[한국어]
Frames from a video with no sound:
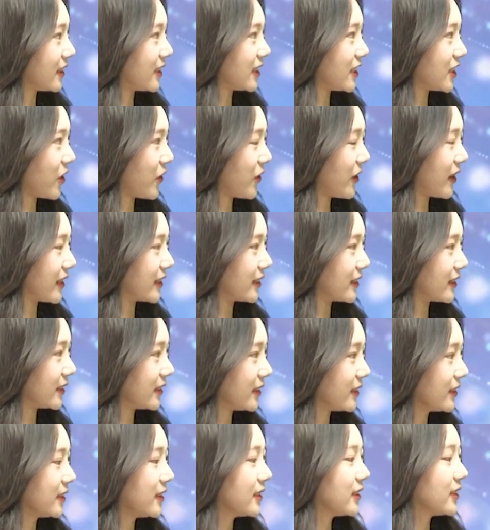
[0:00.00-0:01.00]
이성
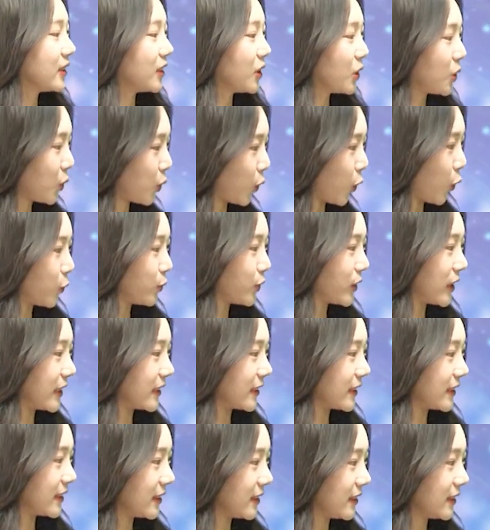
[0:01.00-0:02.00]
갈등, 고부
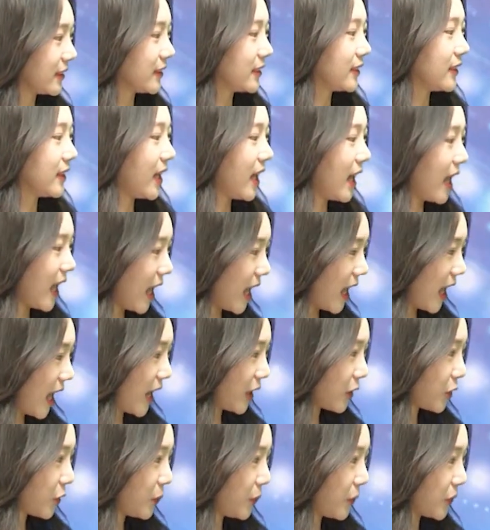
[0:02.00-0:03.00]
갈등,
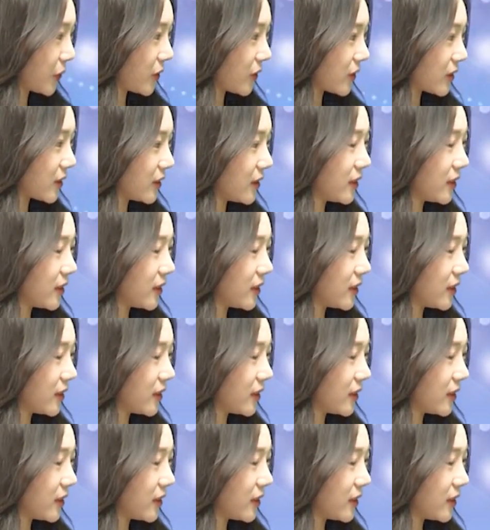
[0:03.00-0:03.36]
학교 폭력